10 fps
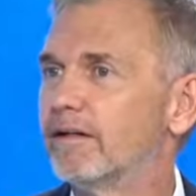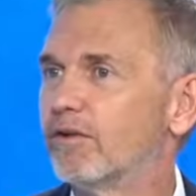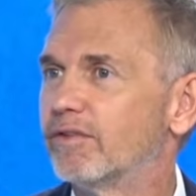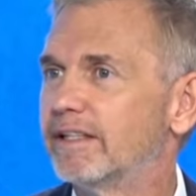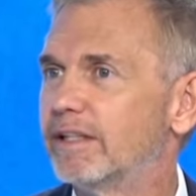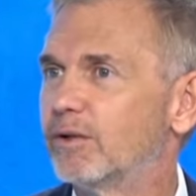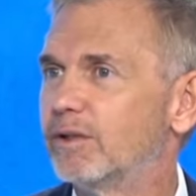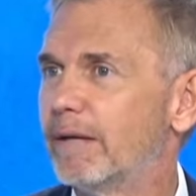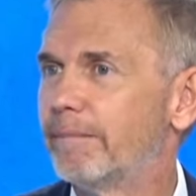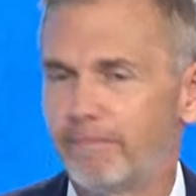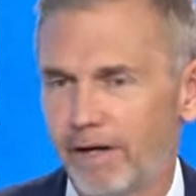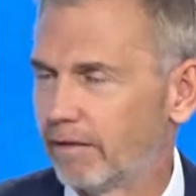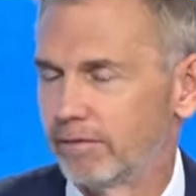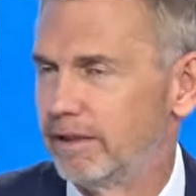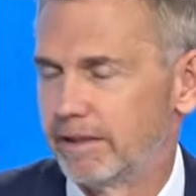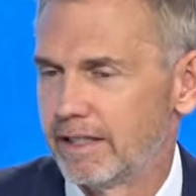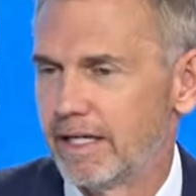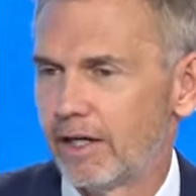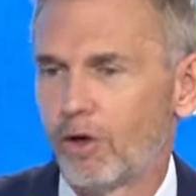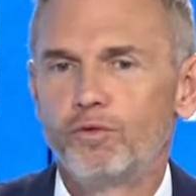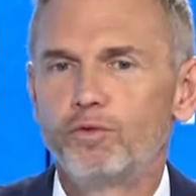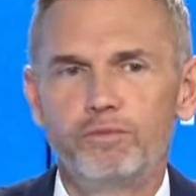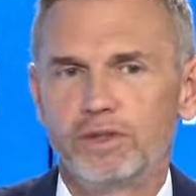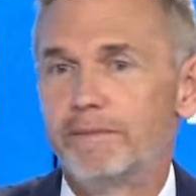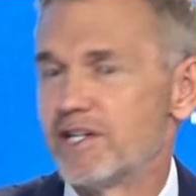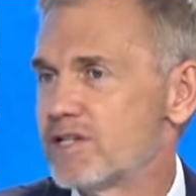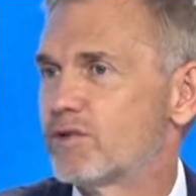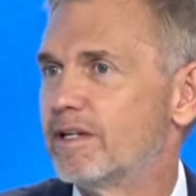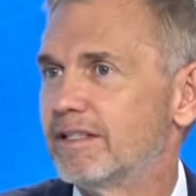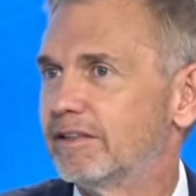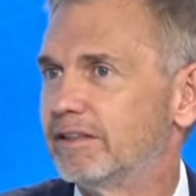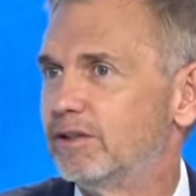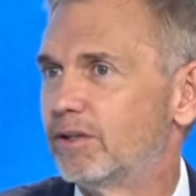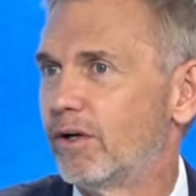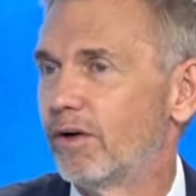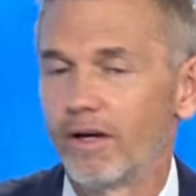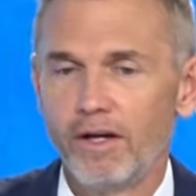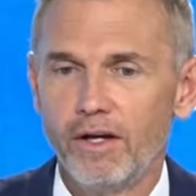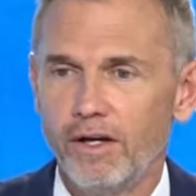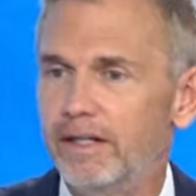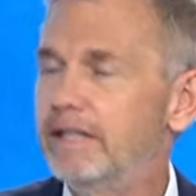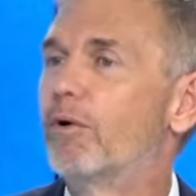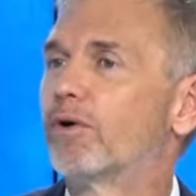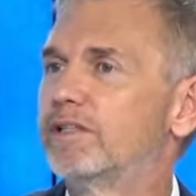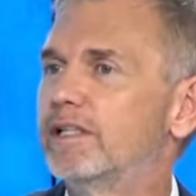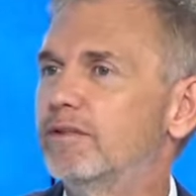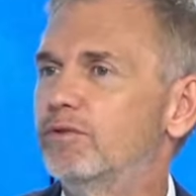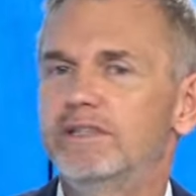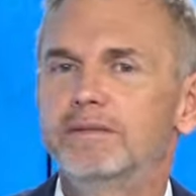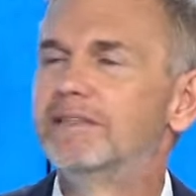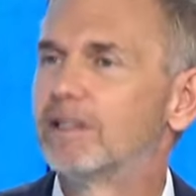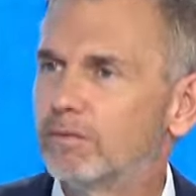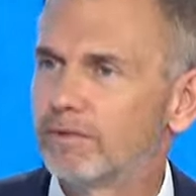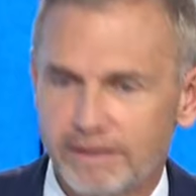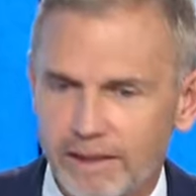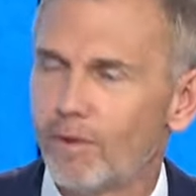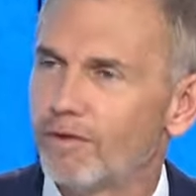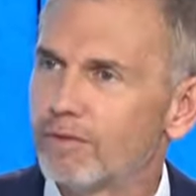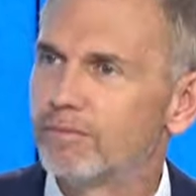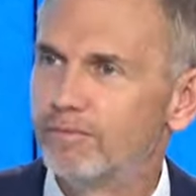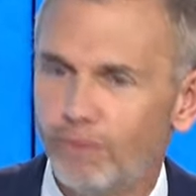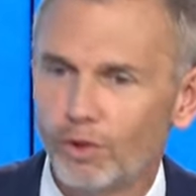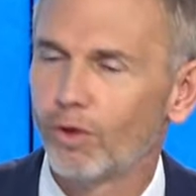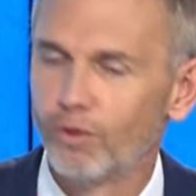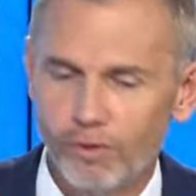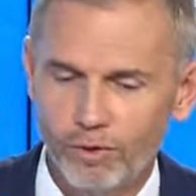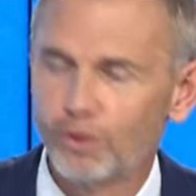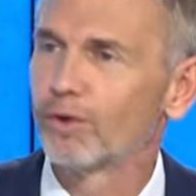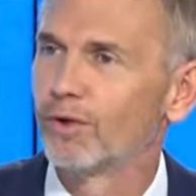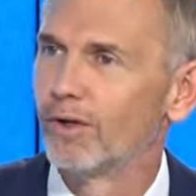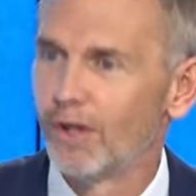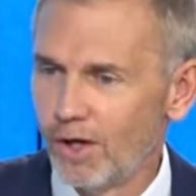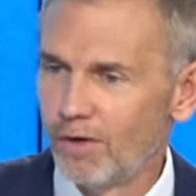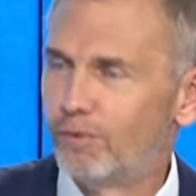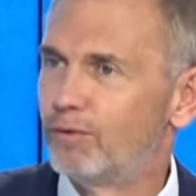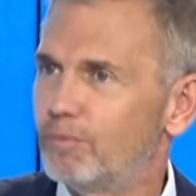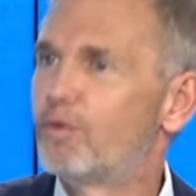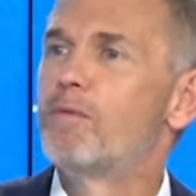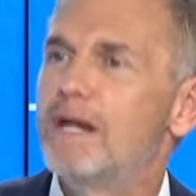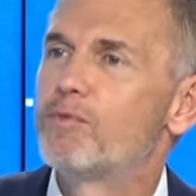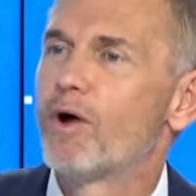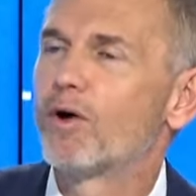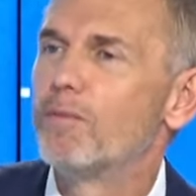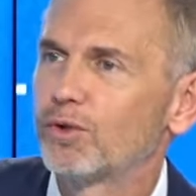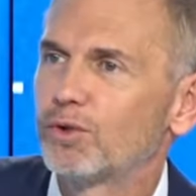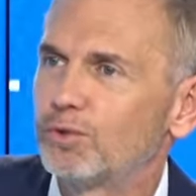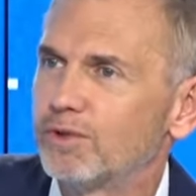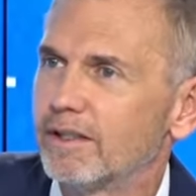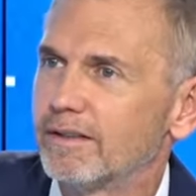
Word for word: en fait et qu'il y a voilà quand vous j'imagine que les investisseurs les mm. banquiers vous disent mais c'est quoi votre votre votre vos, les points communs entre tout ça